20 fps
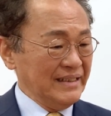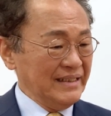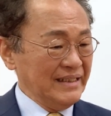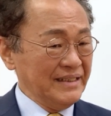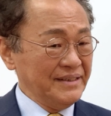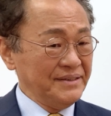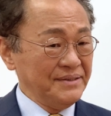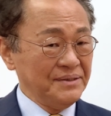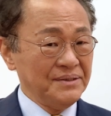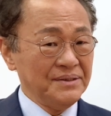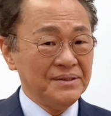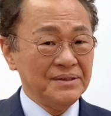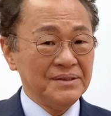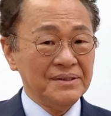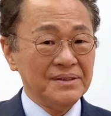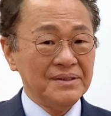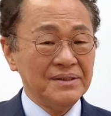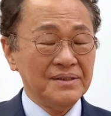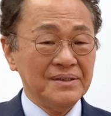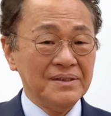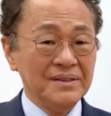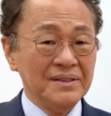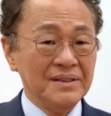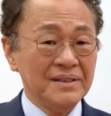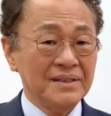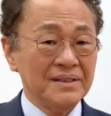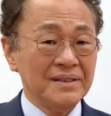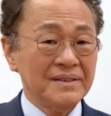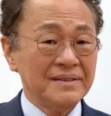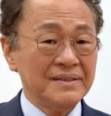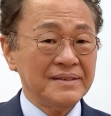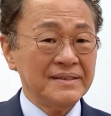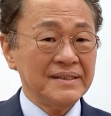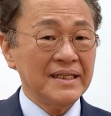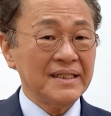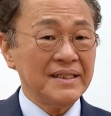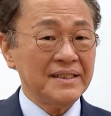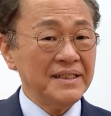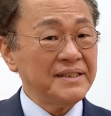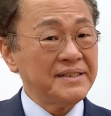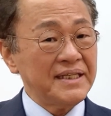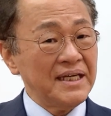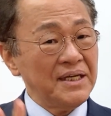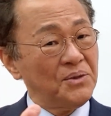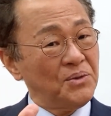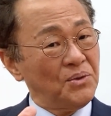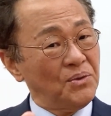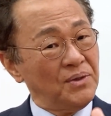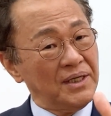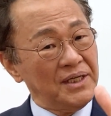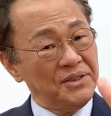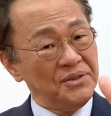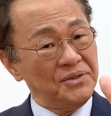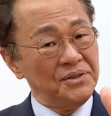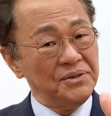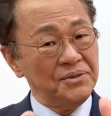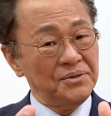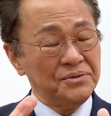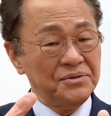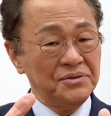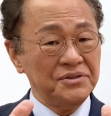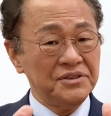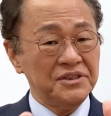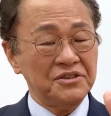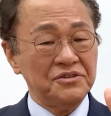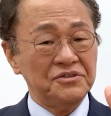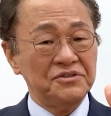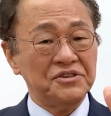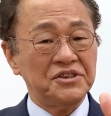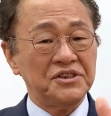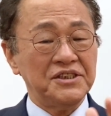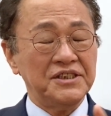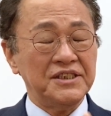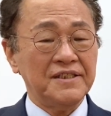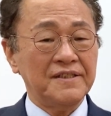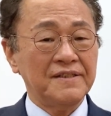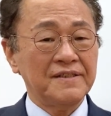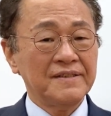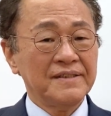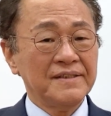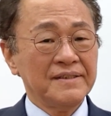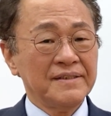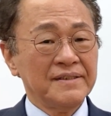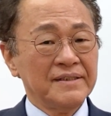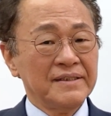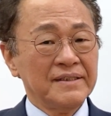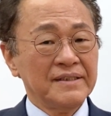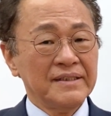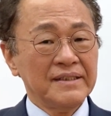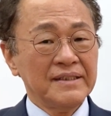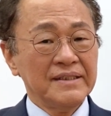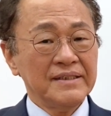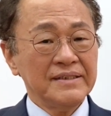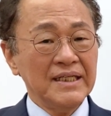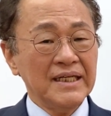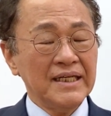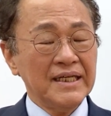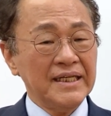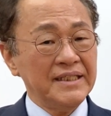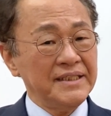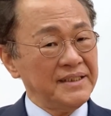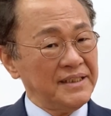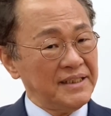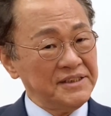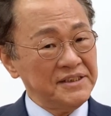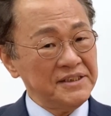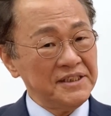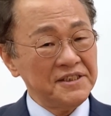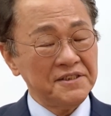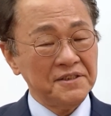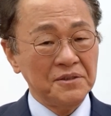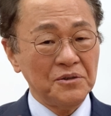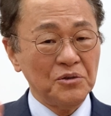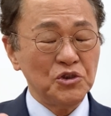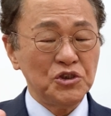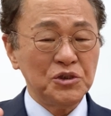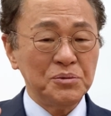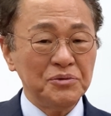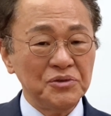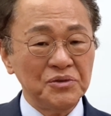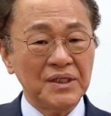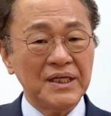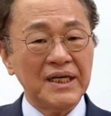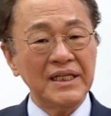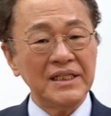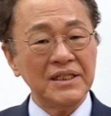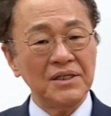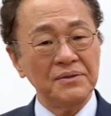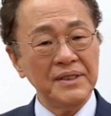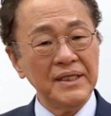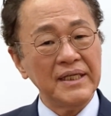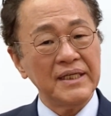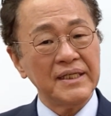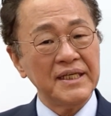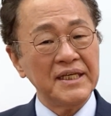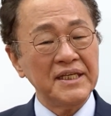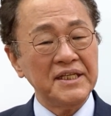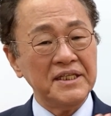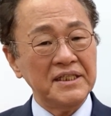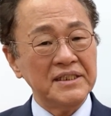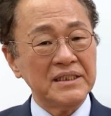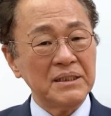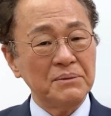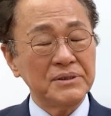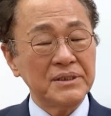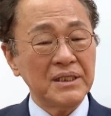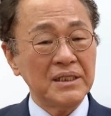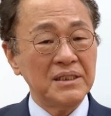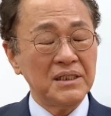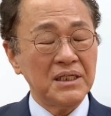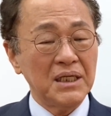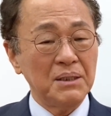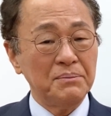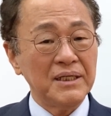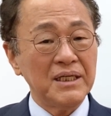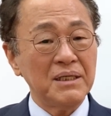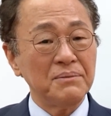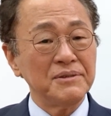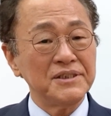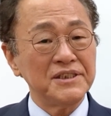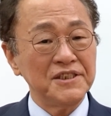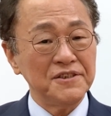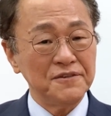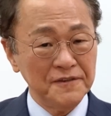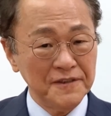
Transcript: あのー、なんかね、天候がいろいろ狂ってくるし、なんか変な感じですけど、ご自分の体をね、元気に保たなければいけませんよ